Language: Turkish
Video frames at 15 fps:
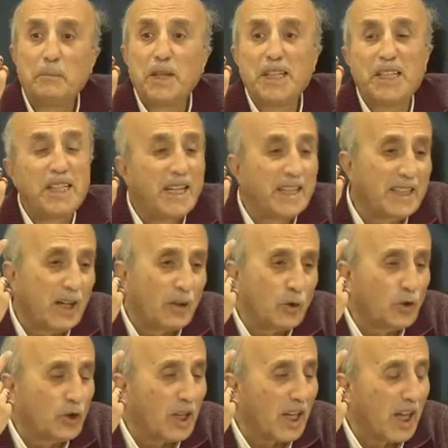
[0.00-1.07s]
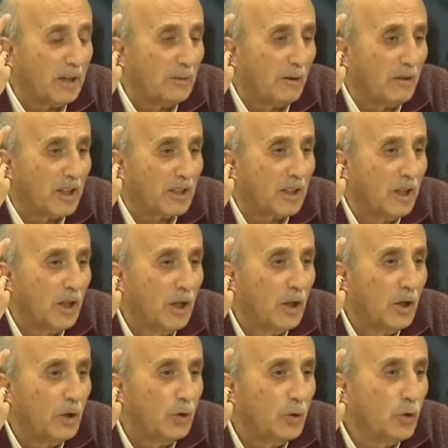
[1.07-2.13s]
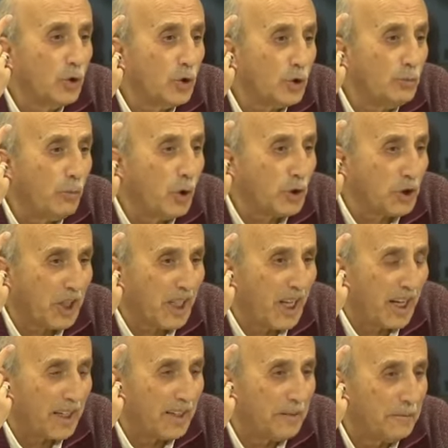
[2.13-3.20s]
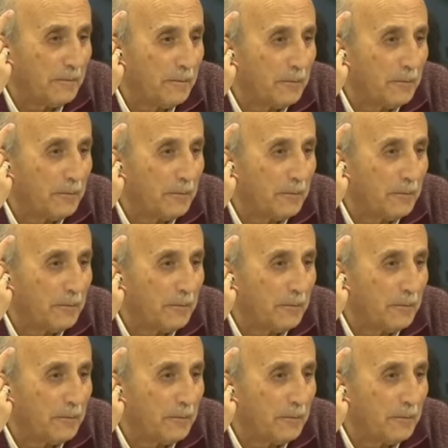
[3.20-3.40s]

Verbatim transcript: bir yerde Rusça kelime var. Ruş mojikleri.